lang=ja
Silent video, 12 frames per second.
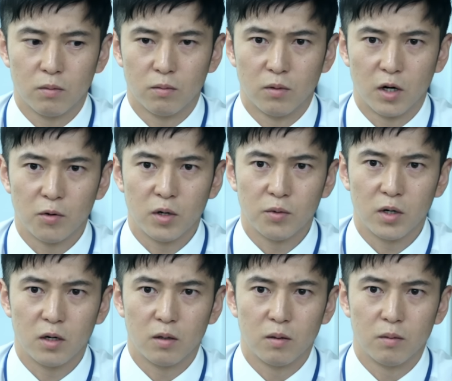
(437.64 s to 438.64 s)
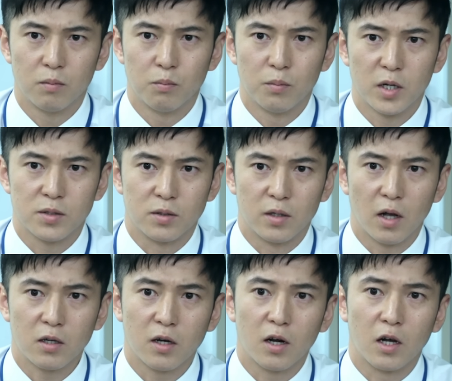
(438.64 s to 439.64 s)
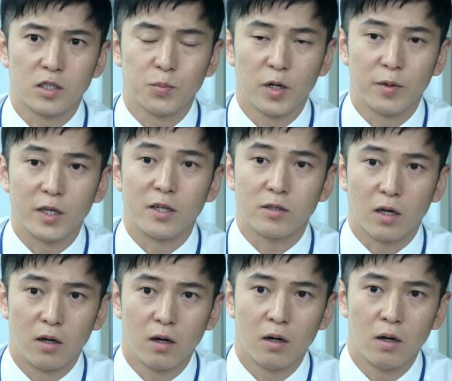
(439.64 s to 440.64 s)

我々はまず何から始めればいいですか